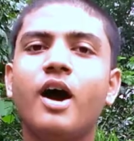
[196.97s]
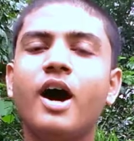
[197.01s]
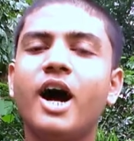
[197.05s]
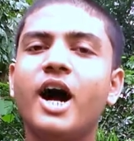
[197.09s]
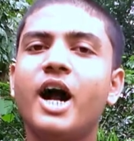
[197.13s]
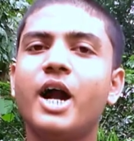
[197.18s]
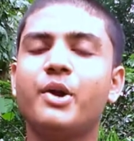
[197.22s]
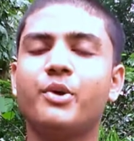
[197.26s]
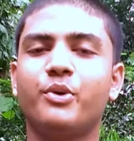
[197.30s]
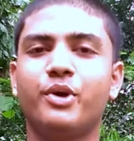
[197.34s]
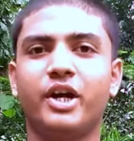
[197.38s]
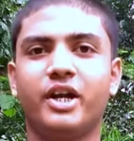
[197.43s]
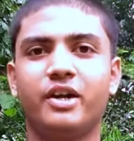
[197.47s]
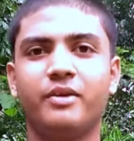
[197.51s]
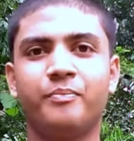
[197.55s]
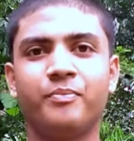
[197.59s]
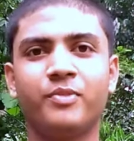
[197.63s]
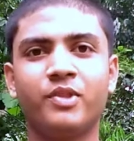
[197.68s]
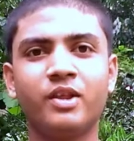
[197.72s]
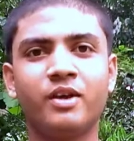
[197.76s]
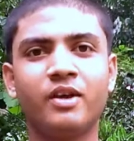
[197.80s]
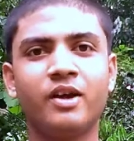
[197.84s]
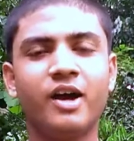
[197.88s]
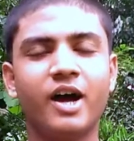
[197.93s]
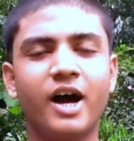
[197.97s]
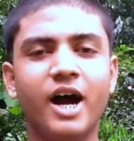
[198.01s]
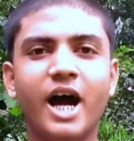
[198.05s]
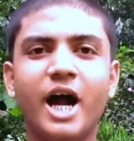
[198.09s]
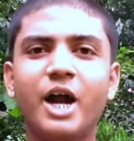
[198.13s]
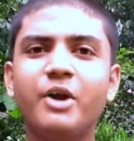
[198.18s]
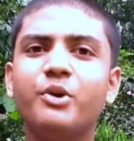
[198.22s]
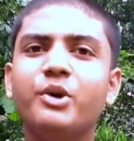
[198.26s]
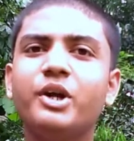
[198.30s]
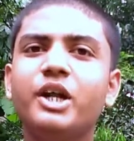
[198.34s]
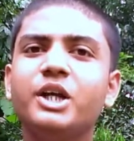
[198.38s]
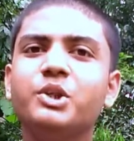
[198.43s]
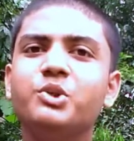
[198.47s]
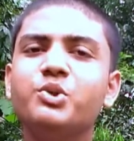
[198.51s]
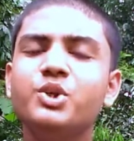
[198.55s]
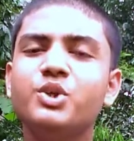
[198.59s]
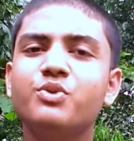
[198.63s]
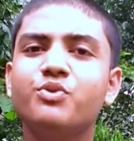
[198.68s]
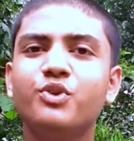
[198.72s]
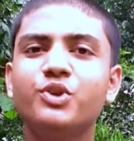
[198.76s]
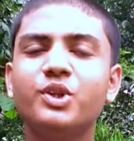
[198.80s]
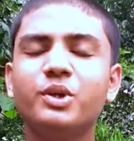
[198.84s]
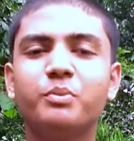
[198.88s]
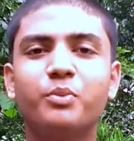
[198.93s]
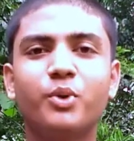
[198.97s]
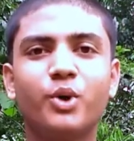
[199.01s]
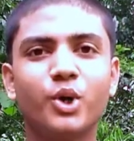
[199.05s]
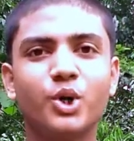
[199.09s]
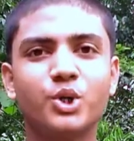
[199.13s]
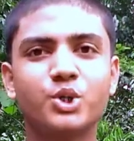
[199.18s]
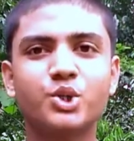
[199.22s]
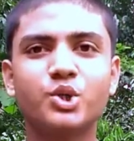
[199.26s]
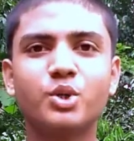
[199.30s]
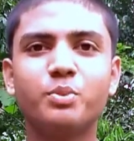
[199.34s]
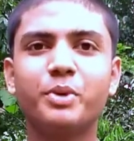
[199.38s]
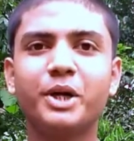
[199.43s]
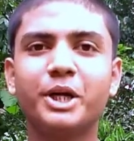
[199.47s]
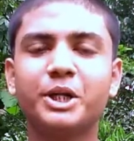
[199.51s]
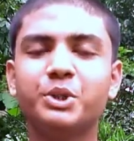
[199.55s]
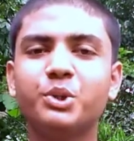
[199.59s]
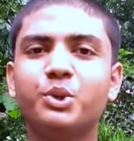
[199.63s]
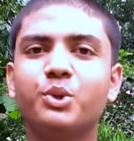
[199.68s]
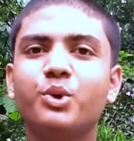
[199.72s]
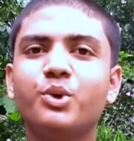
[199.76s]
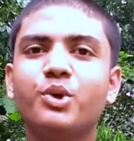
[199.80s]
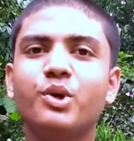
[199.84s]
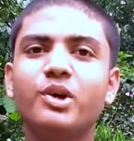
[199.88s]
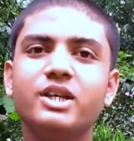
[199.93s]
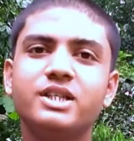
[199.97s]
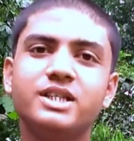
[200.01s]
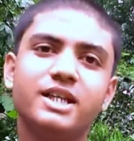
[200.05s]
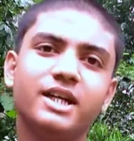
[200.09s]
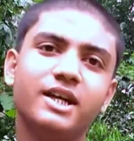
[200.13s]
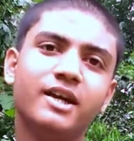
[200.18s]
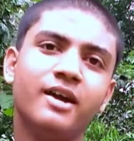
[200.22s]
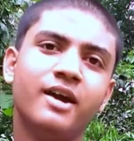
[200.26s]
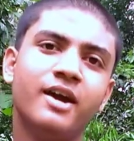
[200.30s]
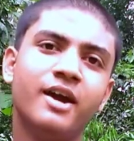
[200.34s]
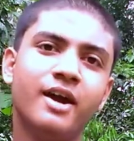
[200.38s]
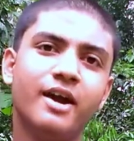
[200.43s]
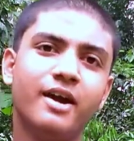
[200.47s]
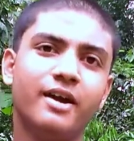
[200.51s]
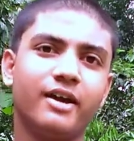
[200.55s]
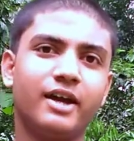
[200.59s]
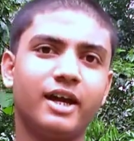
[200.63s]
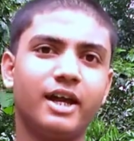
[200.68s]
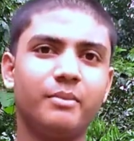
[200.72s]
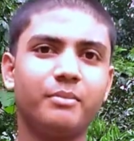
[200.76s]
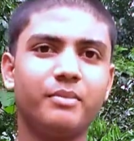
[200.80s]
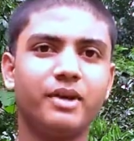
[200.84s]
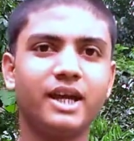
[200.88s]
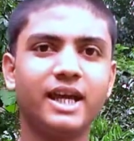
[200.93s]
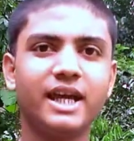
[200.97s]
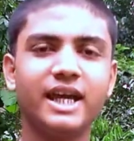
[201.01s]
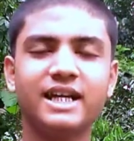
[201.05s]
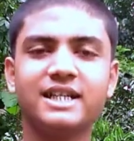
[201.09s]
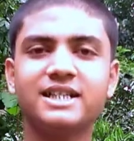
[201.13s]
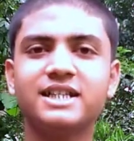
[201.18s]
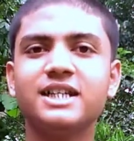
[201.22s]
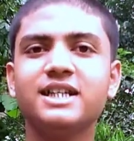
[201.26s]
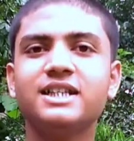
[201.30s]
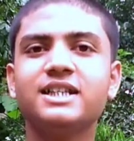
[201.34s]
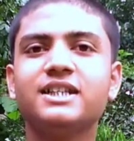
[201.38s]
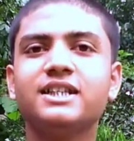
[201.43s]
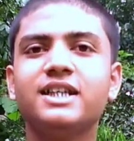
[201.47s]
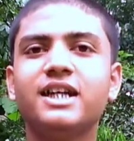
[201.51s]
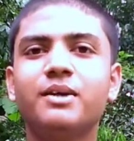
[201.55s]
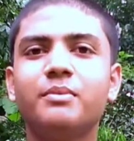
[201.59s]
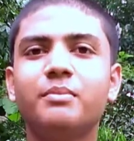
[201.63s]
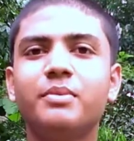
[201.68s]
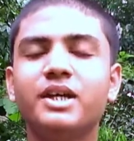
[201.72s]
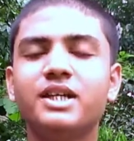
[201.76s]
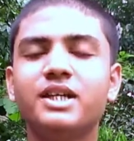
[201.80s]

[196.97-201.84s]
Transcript: হার্ডওয়্যার হার্ডওয়্যার এই দুটি ফোনে বড়সড় পার্থক্য রয়েছে রিয়ালমি এক্স থ্রিতে থাকবে